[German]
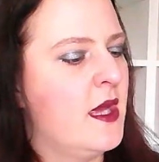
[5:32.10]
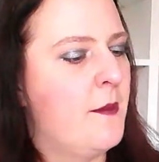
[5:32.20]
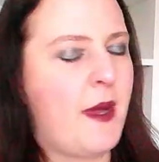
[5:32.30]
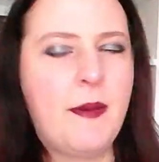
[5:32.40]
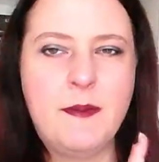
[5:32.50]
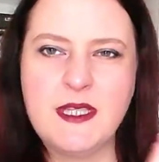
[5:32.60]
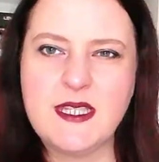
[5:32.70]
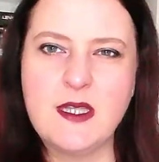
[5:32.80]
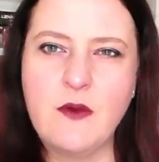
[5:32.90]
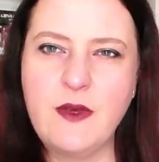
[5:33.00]
Peppermint
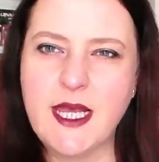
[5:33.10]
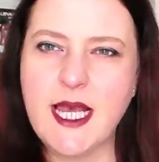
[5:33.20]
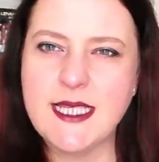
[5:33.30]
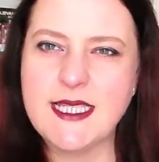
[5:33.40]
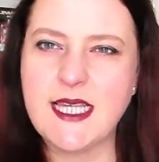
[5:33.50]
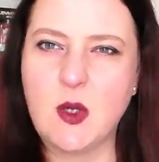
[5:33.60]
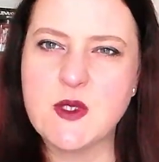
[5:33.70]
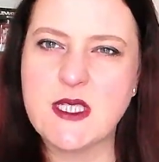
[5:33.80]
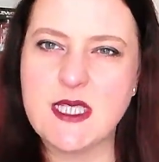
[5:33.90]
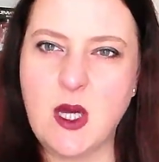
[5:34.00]
Snowflake hatte ich
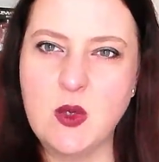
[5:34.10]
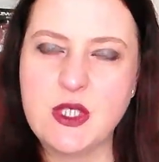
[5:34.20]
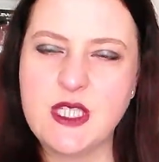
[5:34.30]
rausgetauscht.